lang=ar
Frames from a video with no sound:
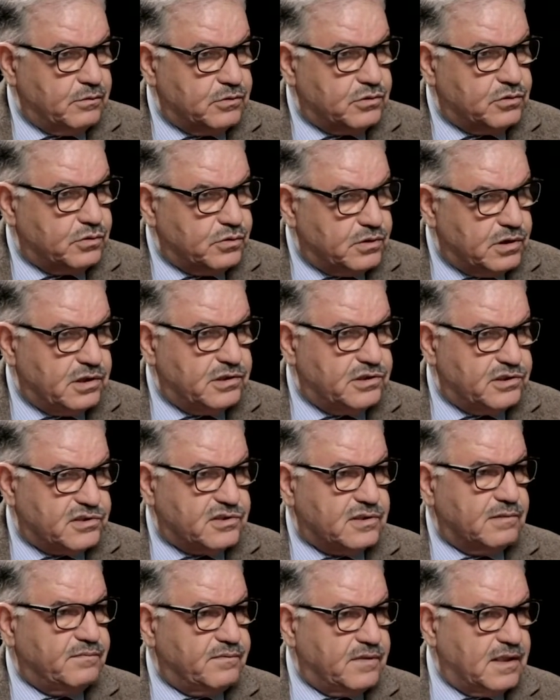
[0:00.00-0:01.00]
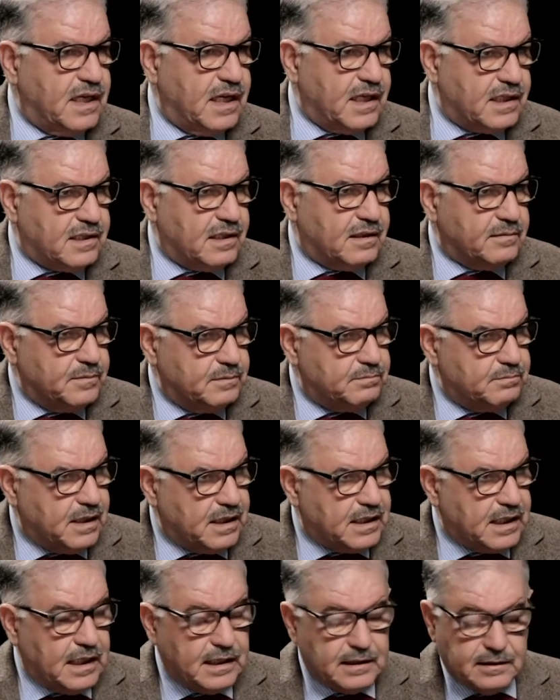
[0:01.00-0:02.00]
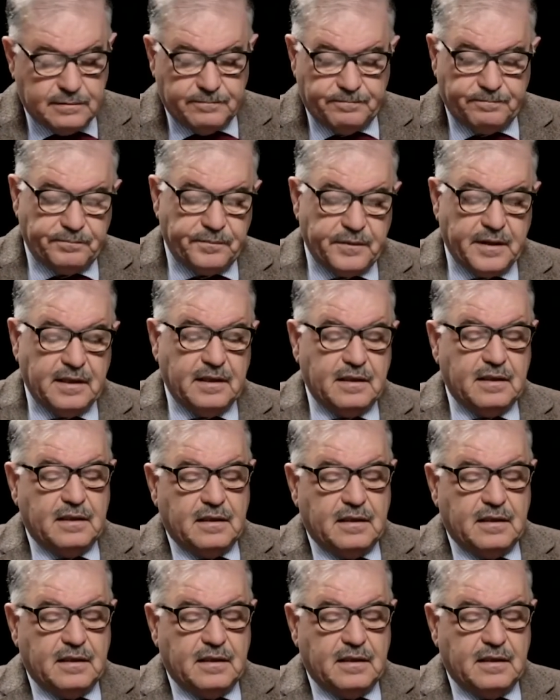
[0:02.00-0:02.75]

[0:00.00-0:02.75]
وجود الجسم في اكثر من مكان تمام